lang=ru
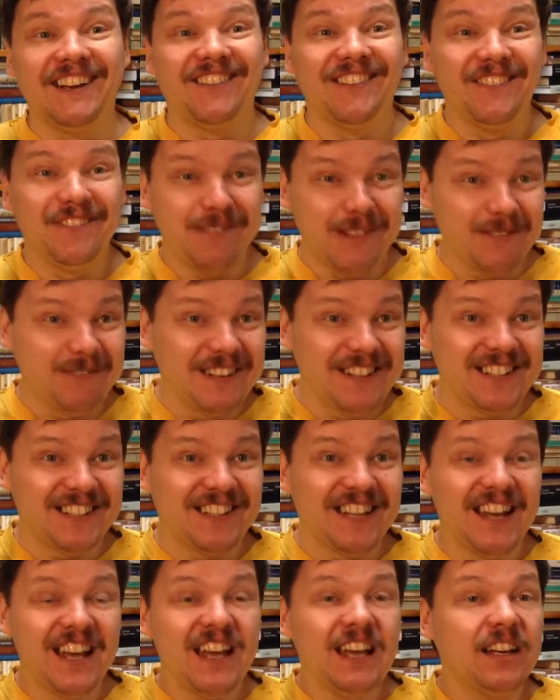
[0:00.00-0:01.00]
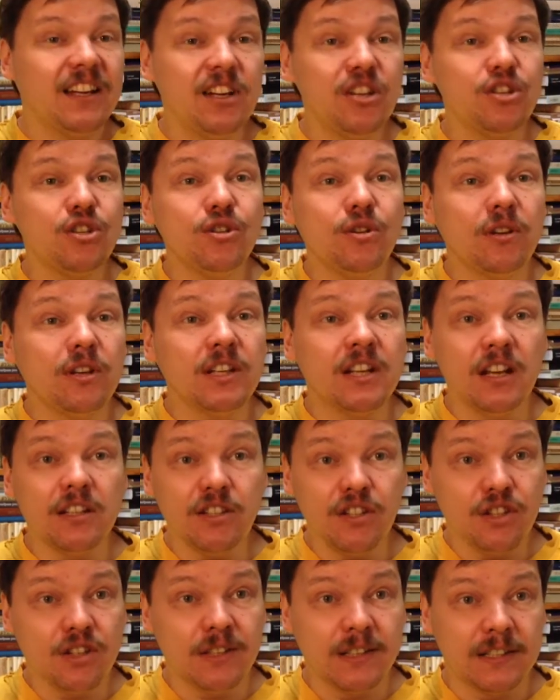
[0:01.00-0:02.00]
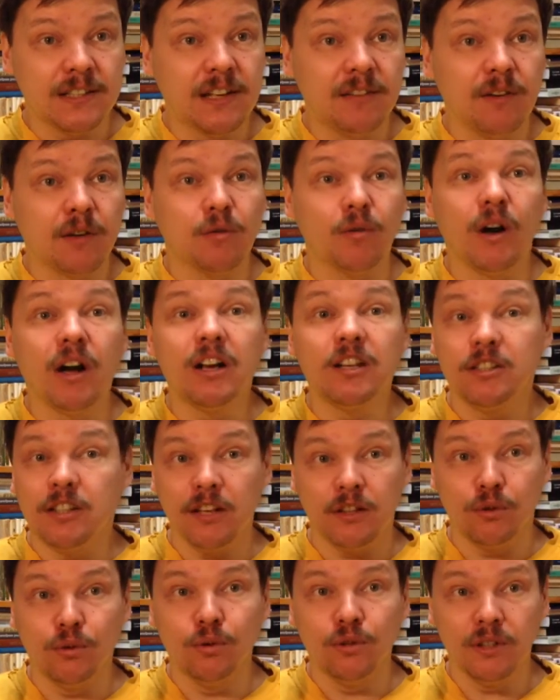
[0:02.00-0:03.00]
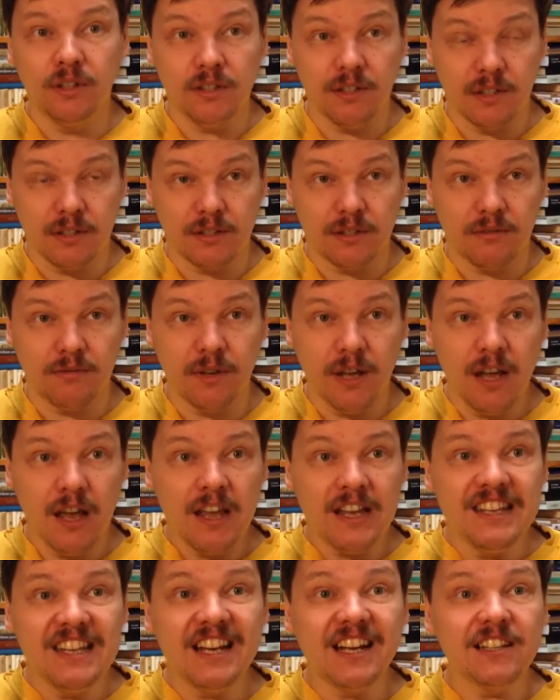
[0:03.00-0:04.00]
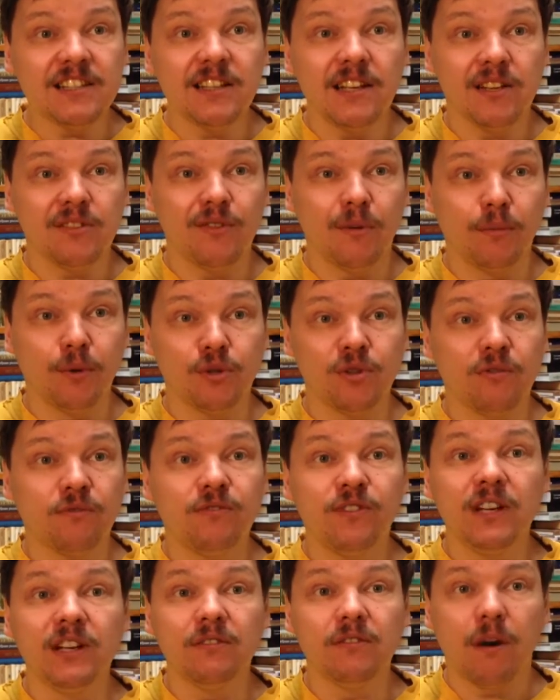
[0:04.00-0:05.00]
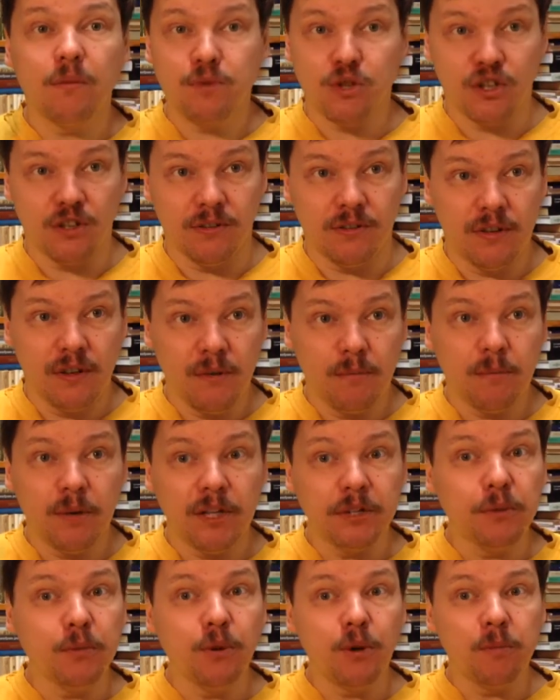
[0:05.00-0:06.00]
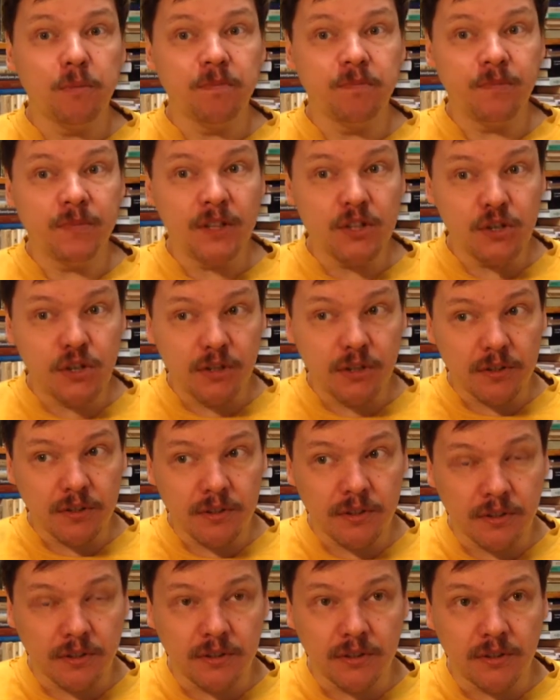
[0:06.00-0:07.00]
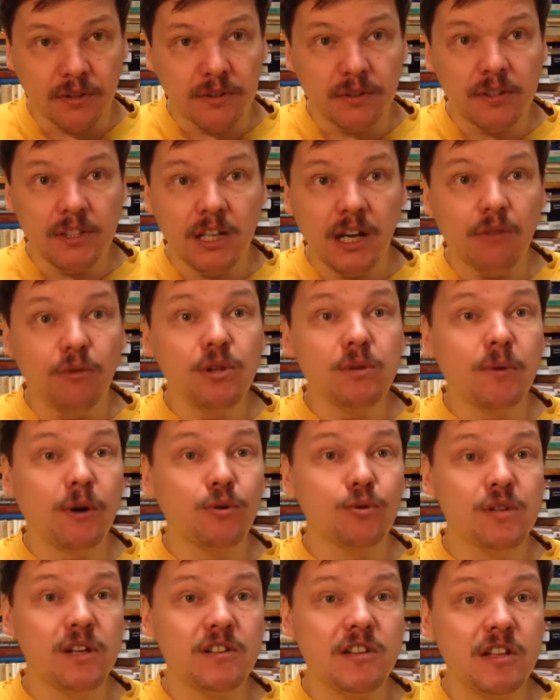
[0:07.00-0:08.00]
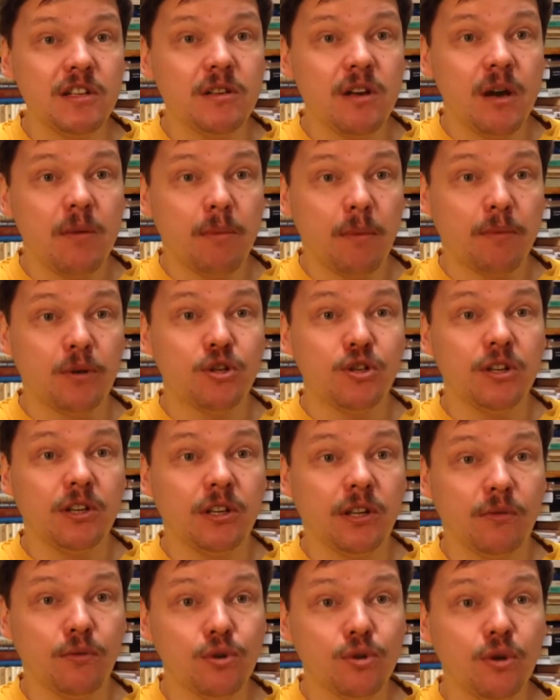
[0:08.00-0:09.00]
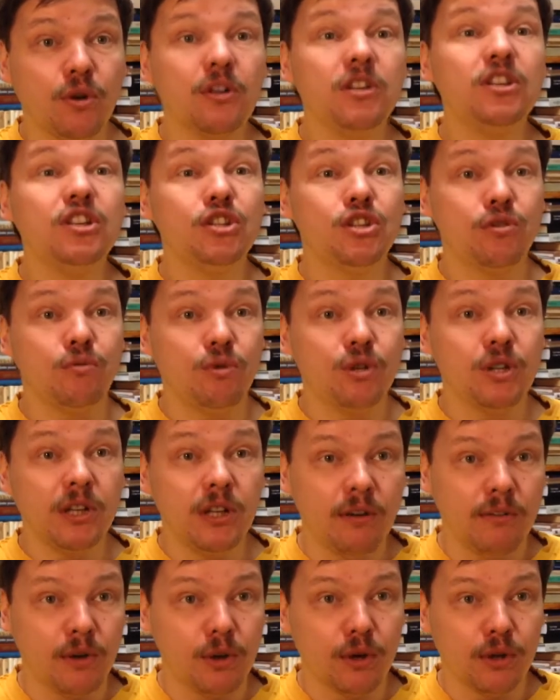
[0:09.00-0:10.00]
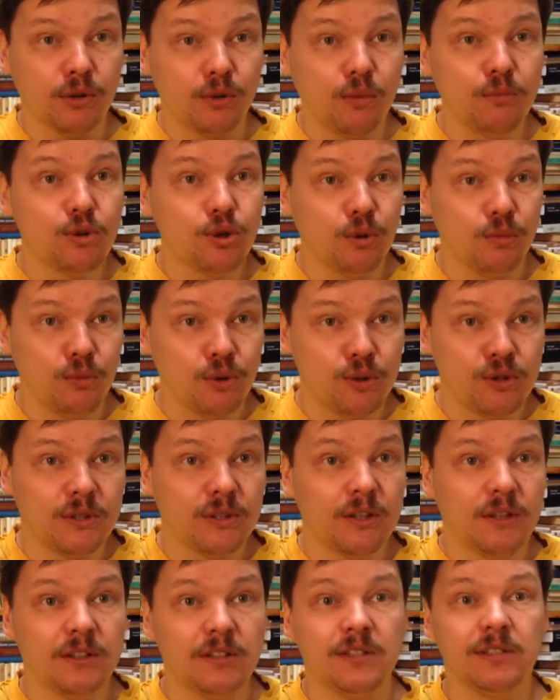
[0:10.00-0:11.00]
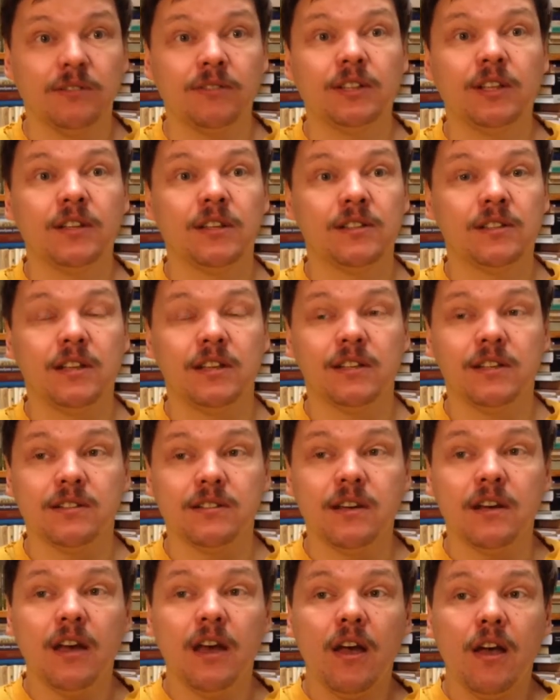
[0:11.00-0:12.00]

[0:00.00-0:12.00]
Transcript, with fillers: вы понимаете, да? Речь идет, я сейчас разговариваю о литературных текстах, не касаясь вопросов веры вообще. Поэтому, значит, э, никого не могу задеть по причине того, что ничего не говорю о том, что может действительно задеть.